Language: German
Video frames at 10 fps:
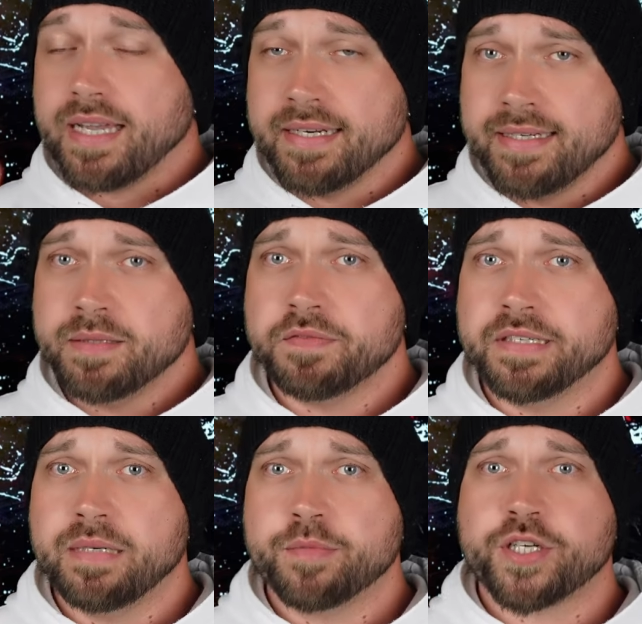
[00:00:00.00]
in diesem
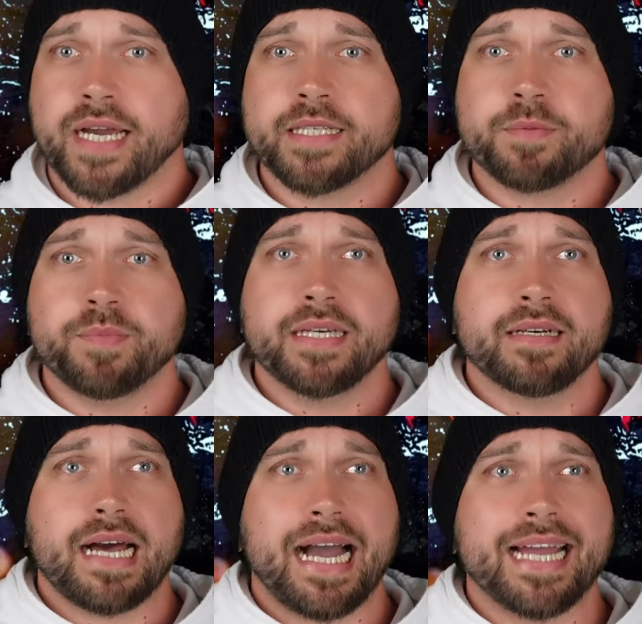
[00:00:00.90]
Film scheint
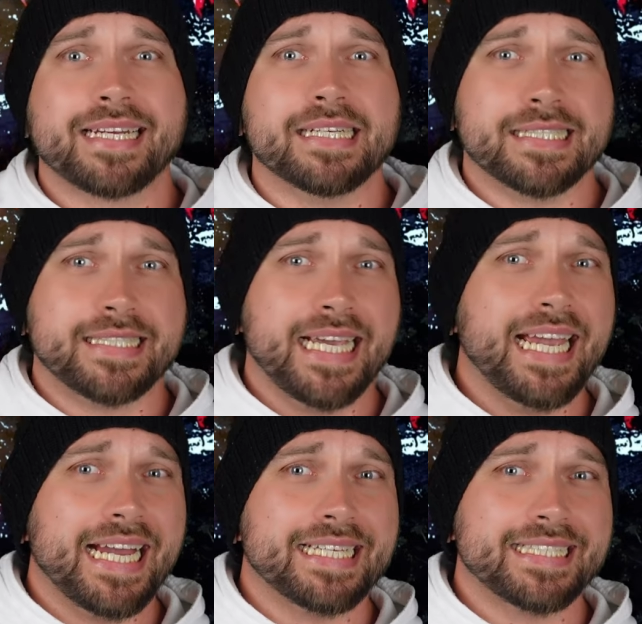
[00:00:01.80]
mir eine
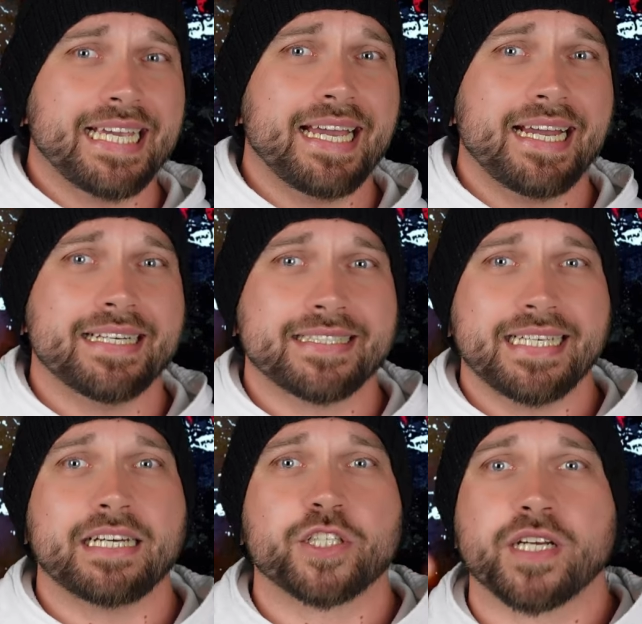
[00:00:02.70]
sehr, sehr,
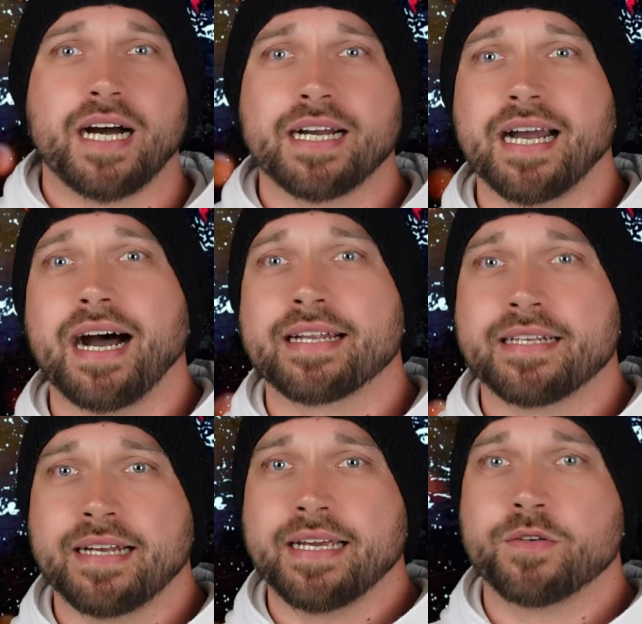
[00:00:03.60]
sehr starke
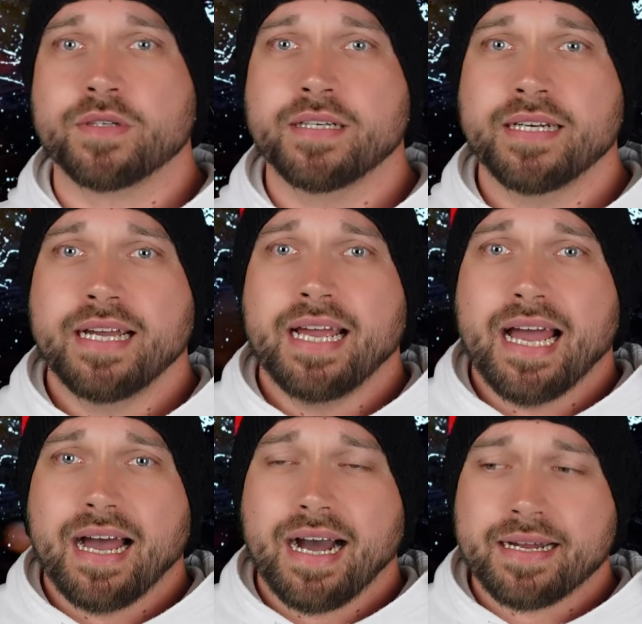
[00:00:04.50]
Anleihung
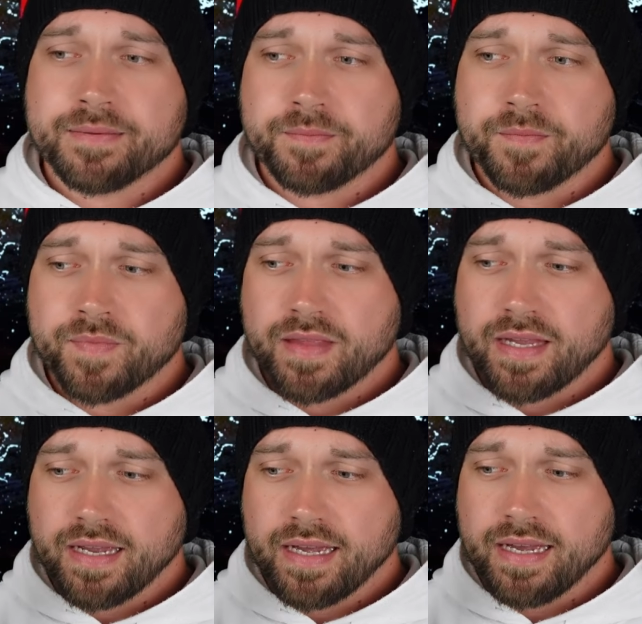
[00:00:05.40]
an
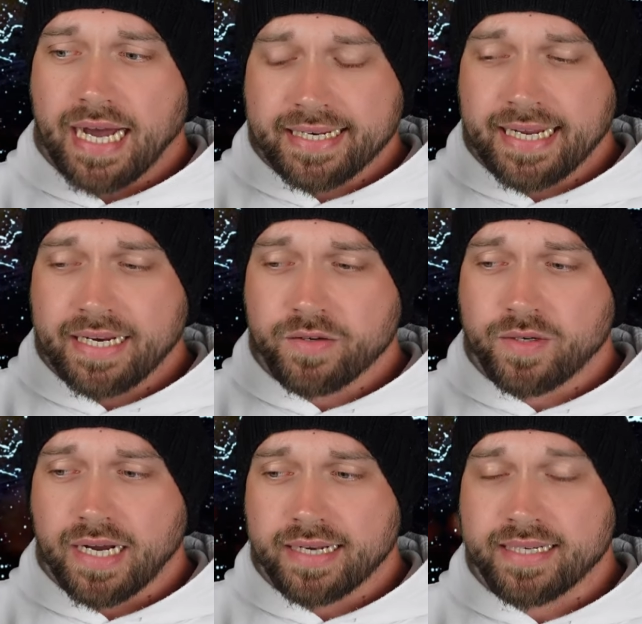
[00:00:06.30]
äh,
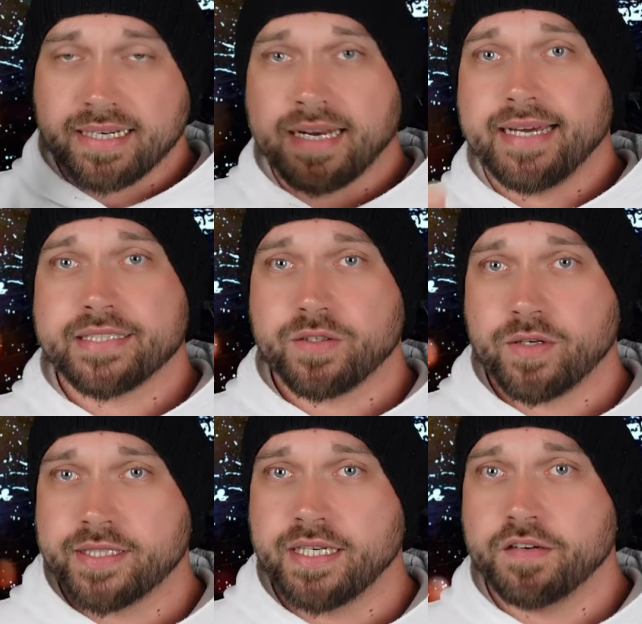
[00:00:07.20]
Anlehnung an den allerersten
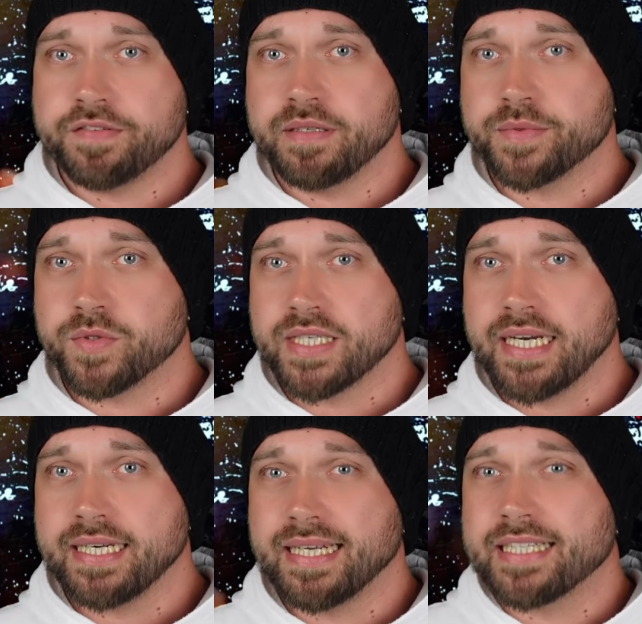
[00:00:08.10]
Godzilla-Film zu
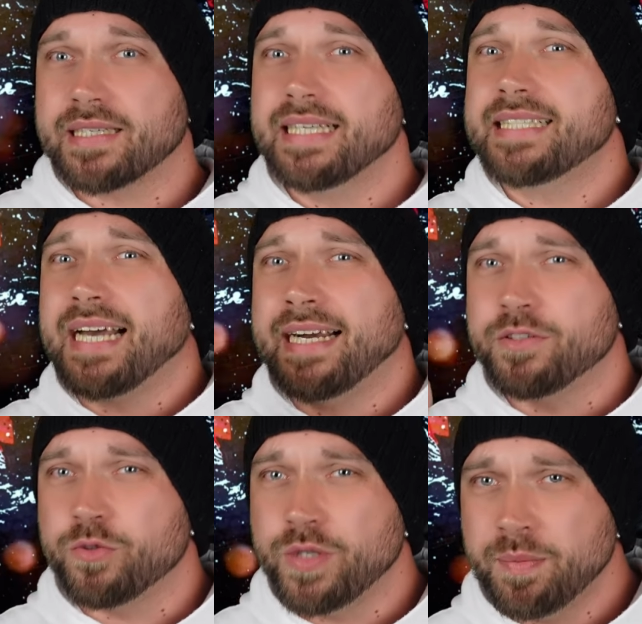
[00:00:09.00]
sein. Es ist
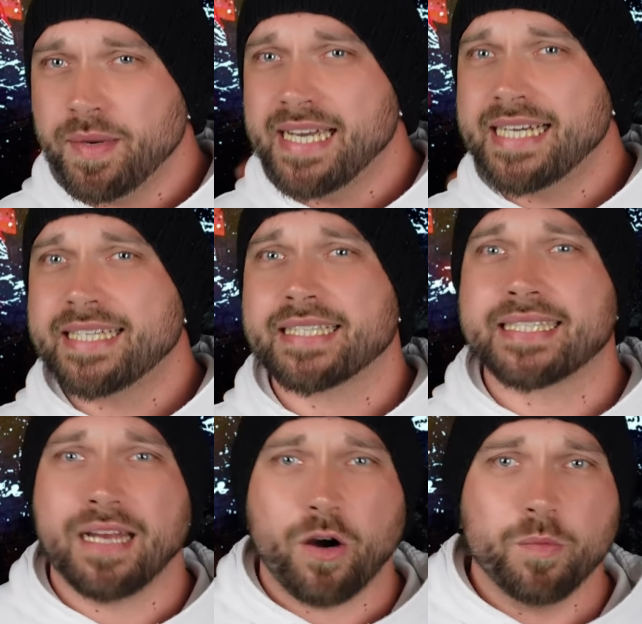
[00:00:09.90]
kein Remake, das
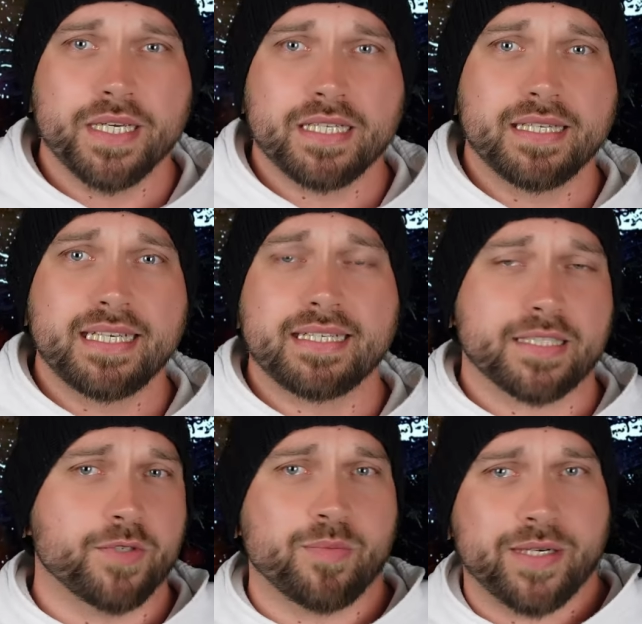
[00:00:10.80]
glaube ich nicht.
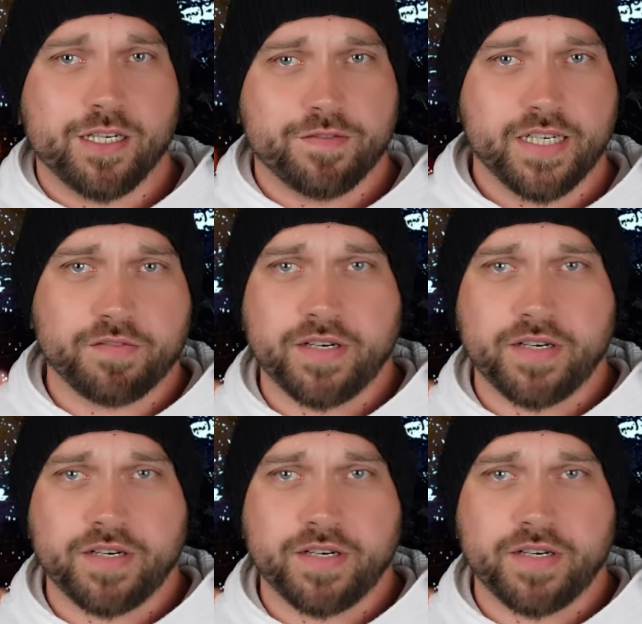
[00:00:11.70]
Das würde man auf jeden